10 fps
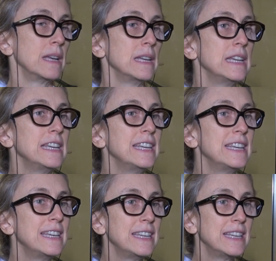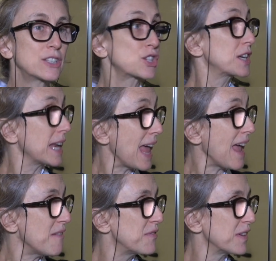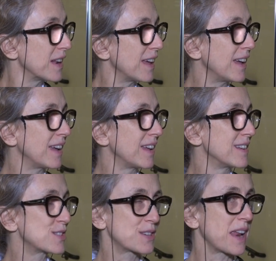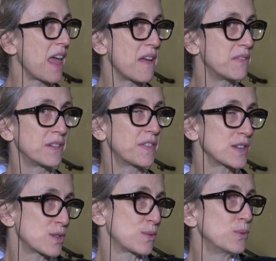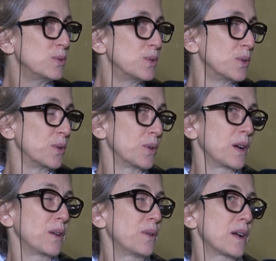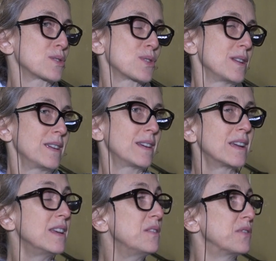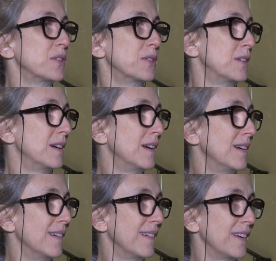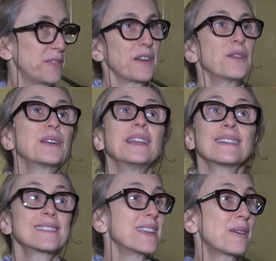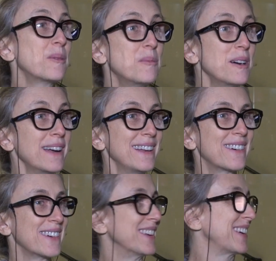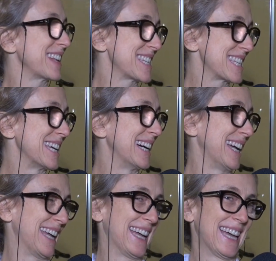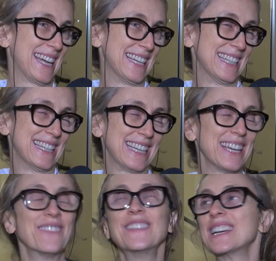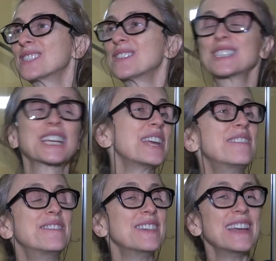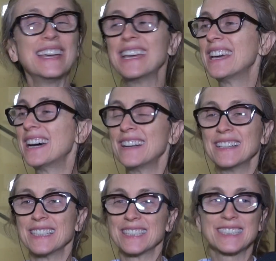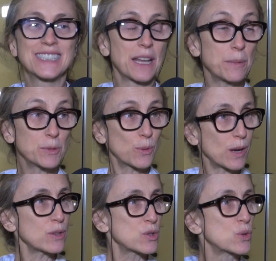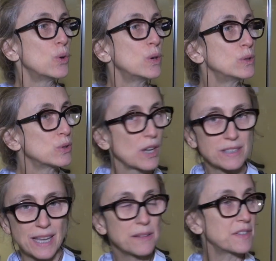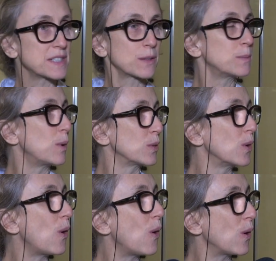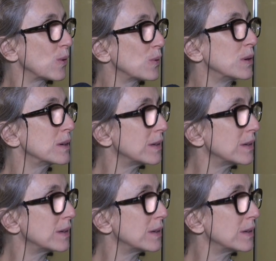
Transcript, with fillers: E escreve, né? Ele escreve, ele faz tudo. Eu acho ele incrível. Eu falo, eu queria ser como ele quando eu crescia. Eu mesmo escrever, ele é muito corajoso, já sair fazendo um monólogo, é